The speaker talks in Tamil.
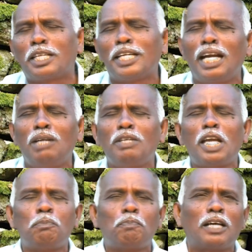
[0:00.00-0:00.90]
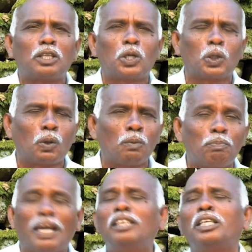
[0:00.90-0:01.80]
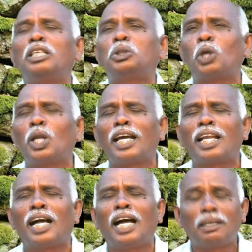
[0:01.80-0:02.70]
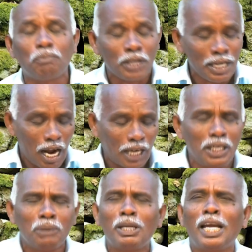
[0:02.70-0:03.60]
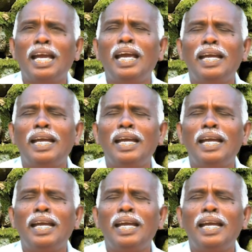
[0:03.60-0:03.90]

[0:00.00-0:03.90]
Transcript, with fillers: கேள்வியை பார்க்கிறோம் பேதனு சொல்லுகிறார் அன்றுவரே